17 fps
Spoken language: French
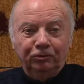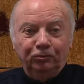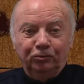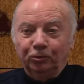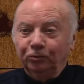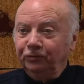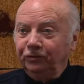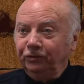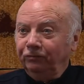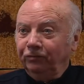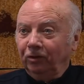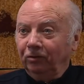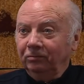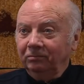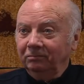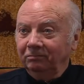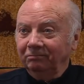toujours
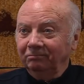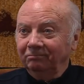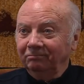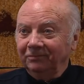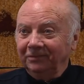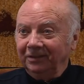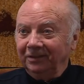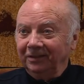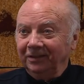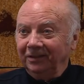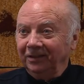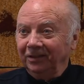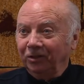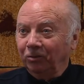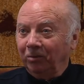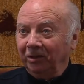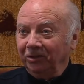vivant, mais
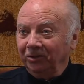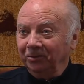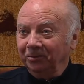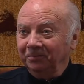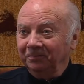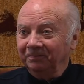croyant.